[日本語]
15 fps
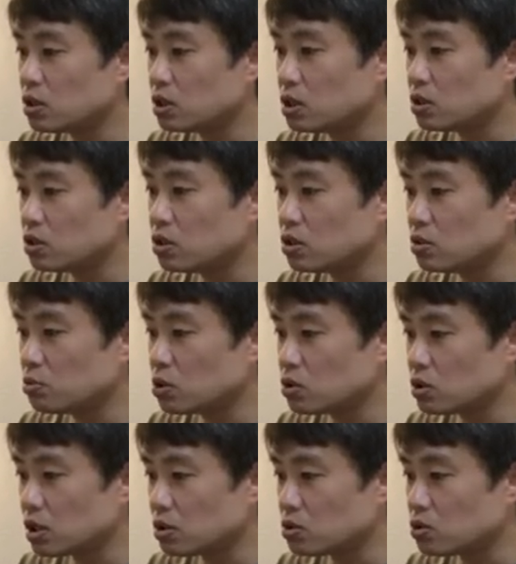りに来るも
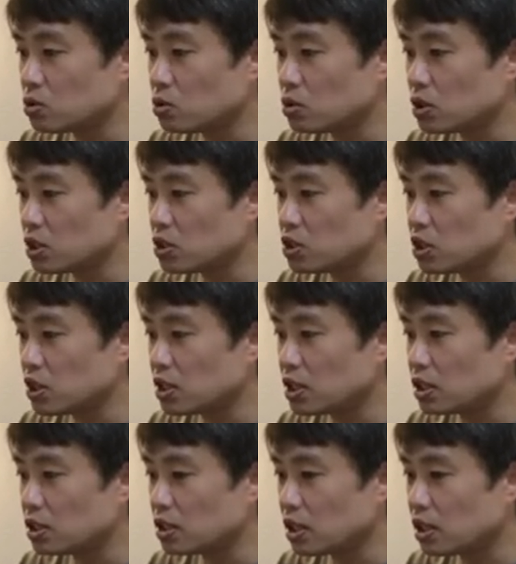のだと想定してい
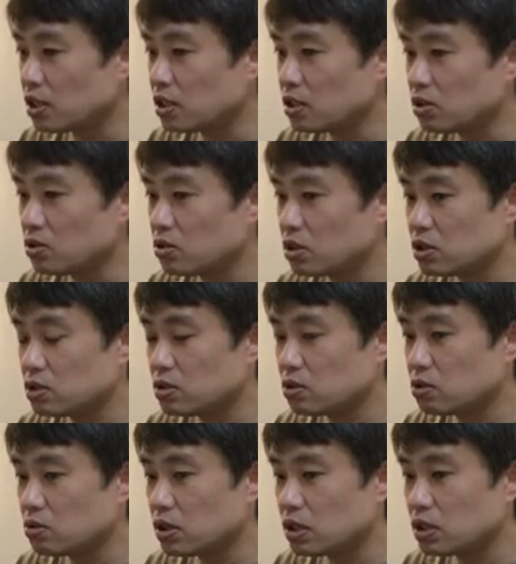たんだと気づく
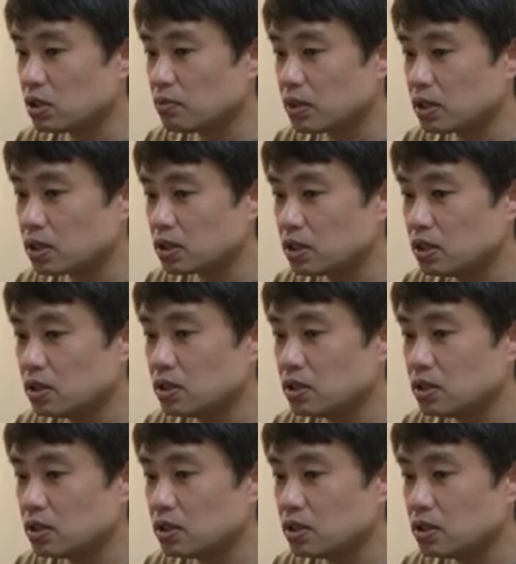ことができます